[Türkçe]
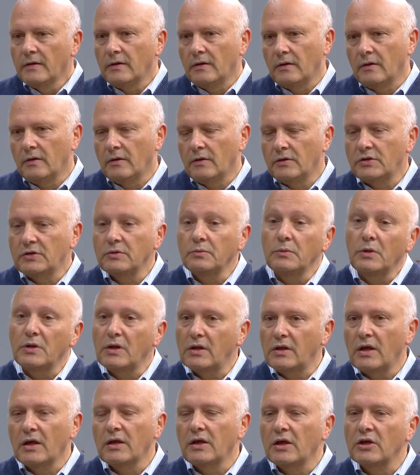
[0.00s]
E, şimdi
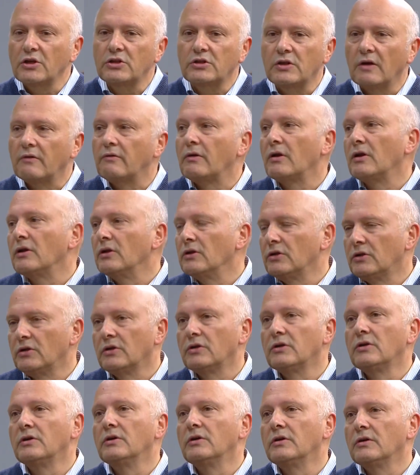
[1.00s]
neden geç
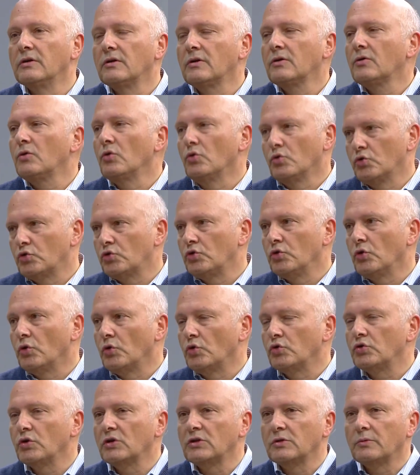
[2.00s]
davranıldığını
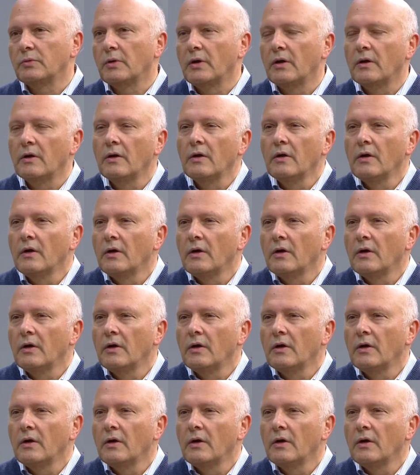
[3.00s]
konuşuyoruz acaba.